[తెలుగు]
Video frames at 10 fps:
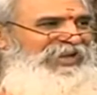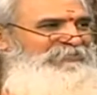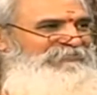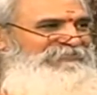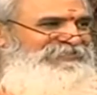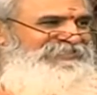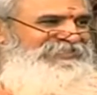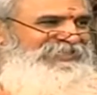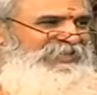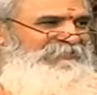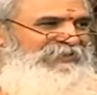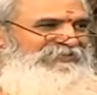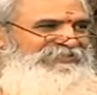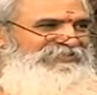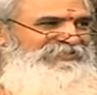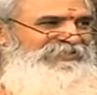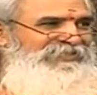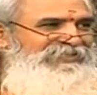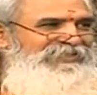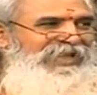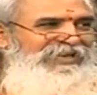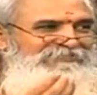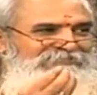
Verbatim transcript: ఆయన ప్రవేశించినట్టుగా భావన చేసి దాన్ని